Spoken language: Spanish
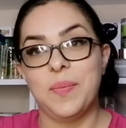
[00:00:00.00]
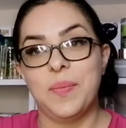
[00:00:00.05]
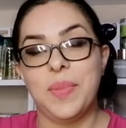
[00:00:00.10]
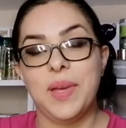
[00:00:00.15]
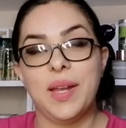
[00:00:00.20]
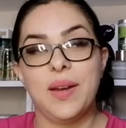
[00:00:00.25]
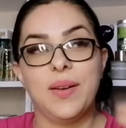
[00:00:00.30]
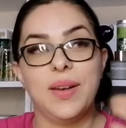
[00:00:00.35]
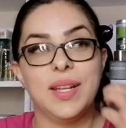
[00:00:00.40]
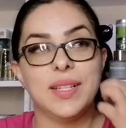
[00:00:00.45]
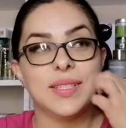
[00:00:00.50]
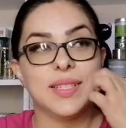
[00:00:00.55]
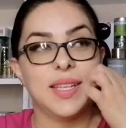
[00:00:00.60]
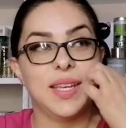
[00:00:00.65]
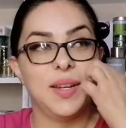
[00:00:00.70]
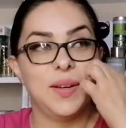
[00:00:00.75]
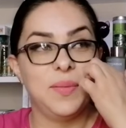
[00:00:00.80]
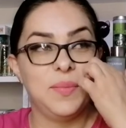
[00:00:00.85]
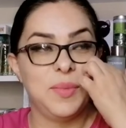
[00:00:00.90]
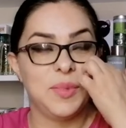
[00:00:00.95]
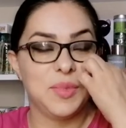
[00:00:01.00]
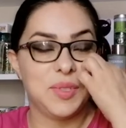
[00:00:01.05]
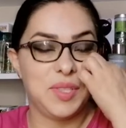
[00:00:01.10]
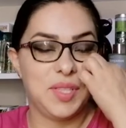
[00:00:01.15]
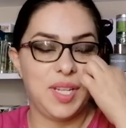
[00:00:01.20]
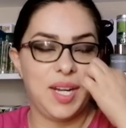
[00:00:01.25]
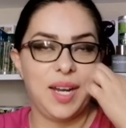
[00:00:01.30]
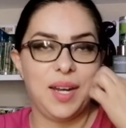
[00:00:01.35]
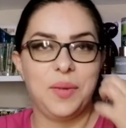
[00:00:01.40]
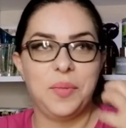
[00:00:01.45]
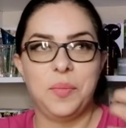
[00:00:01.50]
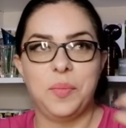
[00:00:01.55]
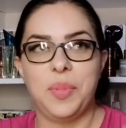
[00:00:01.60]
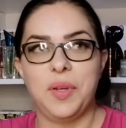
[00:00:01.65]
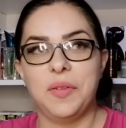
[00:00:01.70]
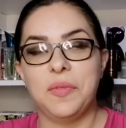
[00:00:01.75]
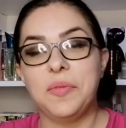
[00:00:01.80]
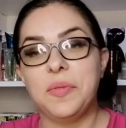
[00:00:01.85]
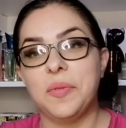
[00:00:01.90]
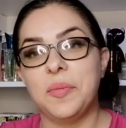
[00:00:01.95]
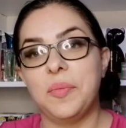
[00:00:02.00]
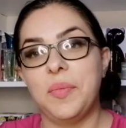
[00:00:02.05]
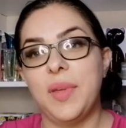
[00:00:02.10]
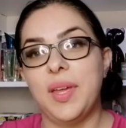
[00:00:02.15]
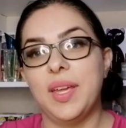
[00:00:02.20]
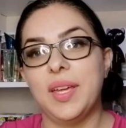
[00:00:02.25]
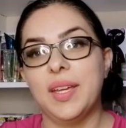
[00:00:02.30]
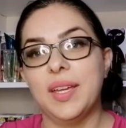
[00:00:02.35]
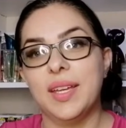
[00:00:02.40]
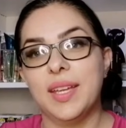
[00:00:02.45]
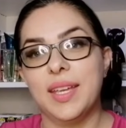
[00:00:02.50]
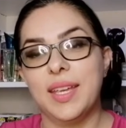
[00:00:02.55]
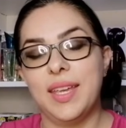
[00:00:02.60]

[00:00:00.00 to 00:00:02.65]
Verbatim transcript: pero les quiero mostrar un perfume